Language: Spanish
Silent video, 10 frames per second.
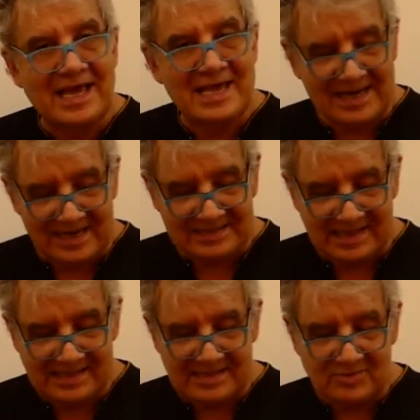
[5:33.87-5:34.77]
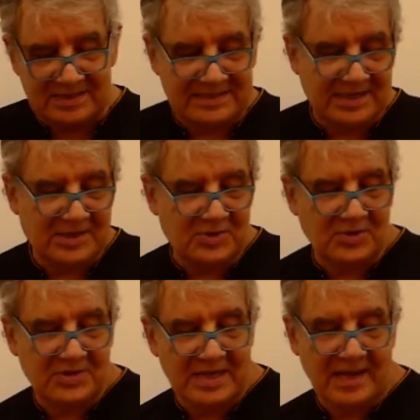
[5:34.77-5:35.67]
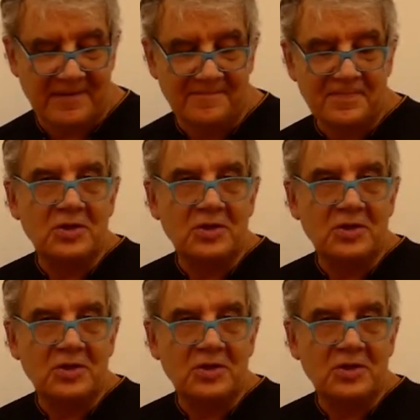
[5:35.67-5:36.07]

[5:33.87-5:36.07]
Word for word: x tendiendo a 0 de